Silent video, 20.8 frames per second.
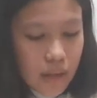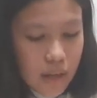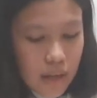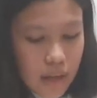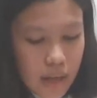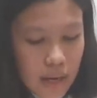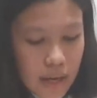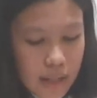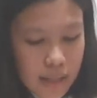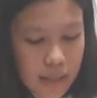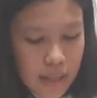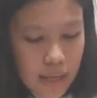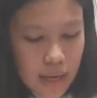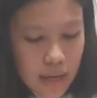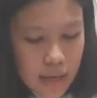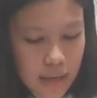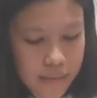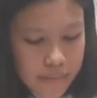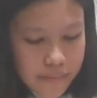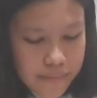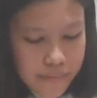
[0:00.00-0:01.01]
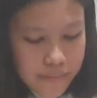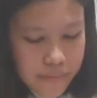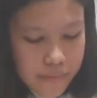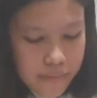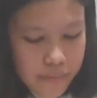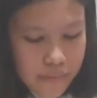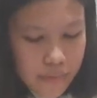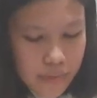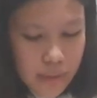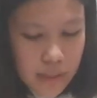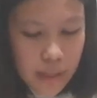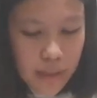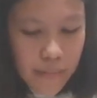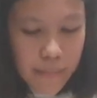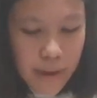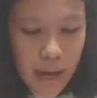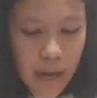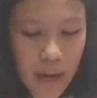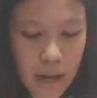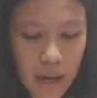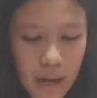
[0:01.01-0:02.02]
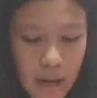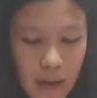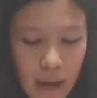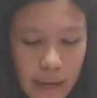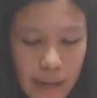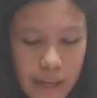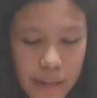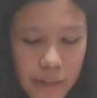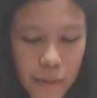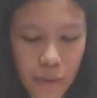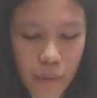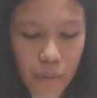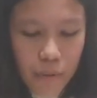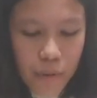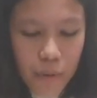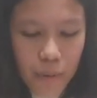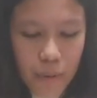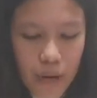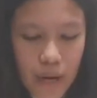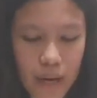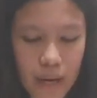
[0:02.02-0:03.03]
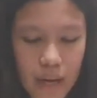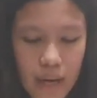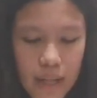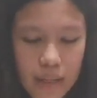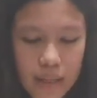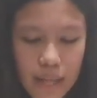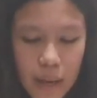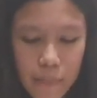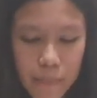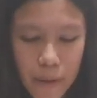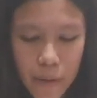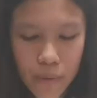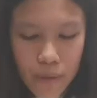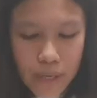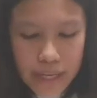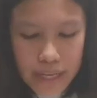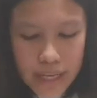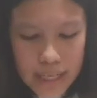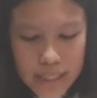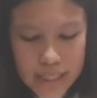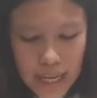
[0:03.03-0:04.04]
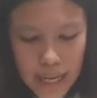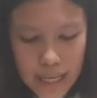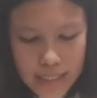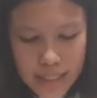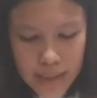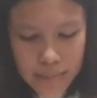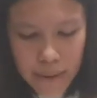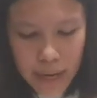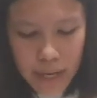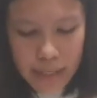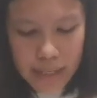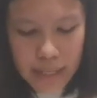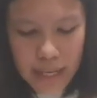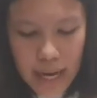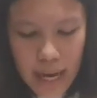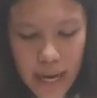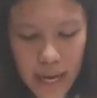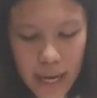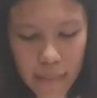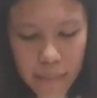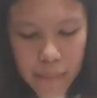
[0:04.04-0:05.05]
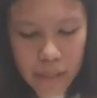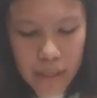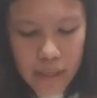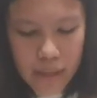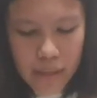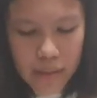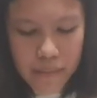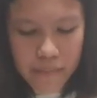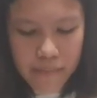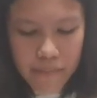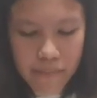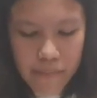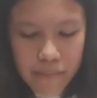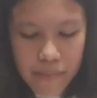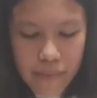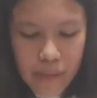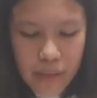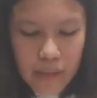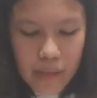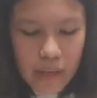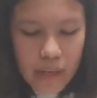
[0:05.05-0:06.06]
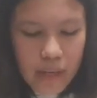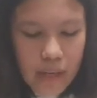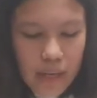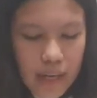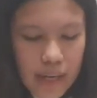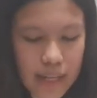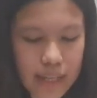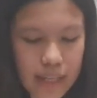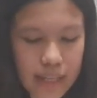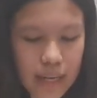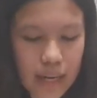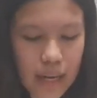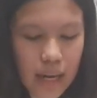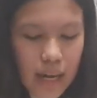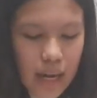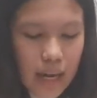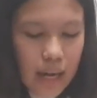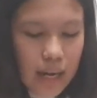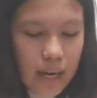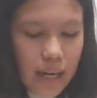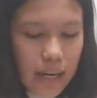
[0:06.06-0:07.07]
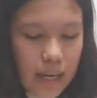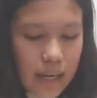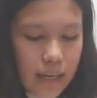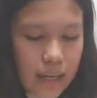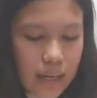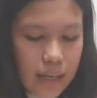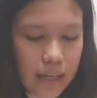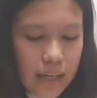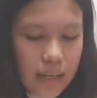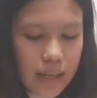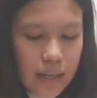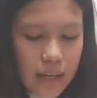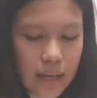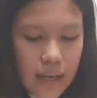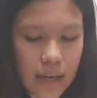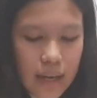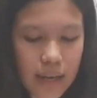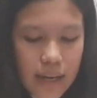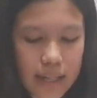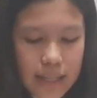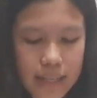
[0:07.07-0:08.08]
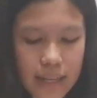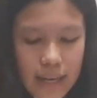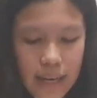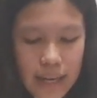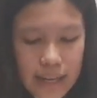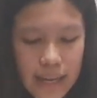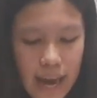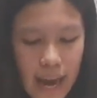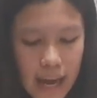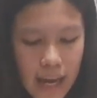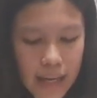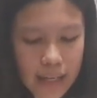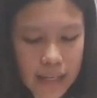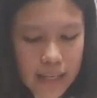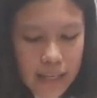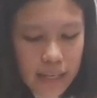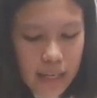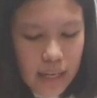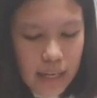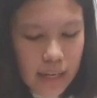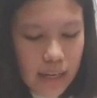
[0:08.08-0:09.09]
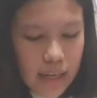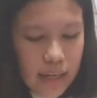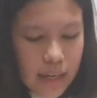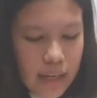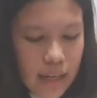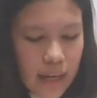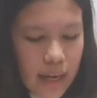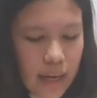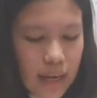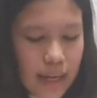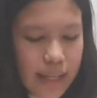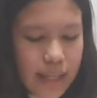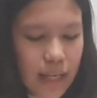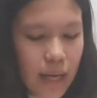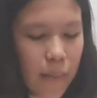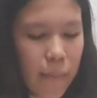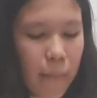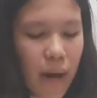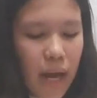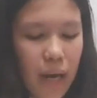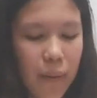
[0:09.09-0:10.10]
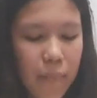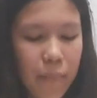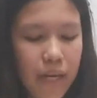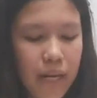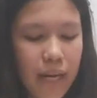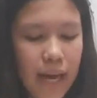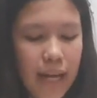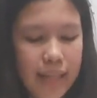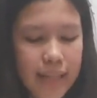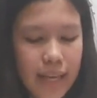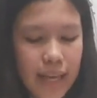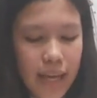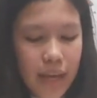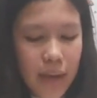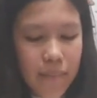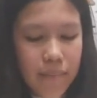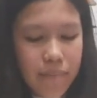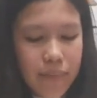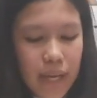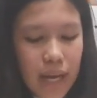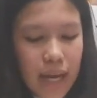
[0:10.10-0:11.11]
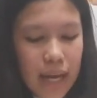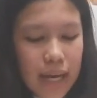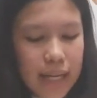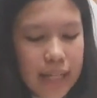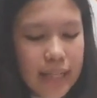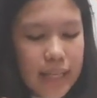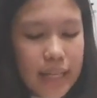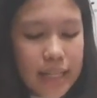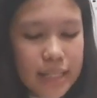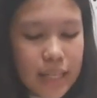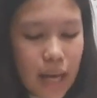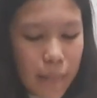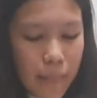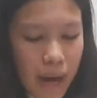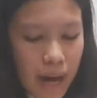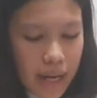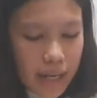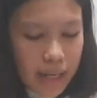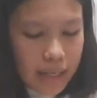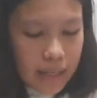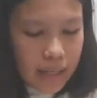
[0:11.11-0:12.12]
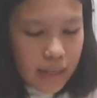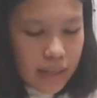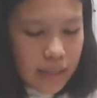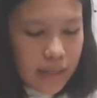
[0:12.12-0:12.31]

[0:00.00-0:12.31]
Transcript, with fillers: Galatia 5 ayat 22. Tapi ulih kesah si badia eme, lid kekelengan, lid keriahan dingin, lid kemalaman ate, lid kesabaran,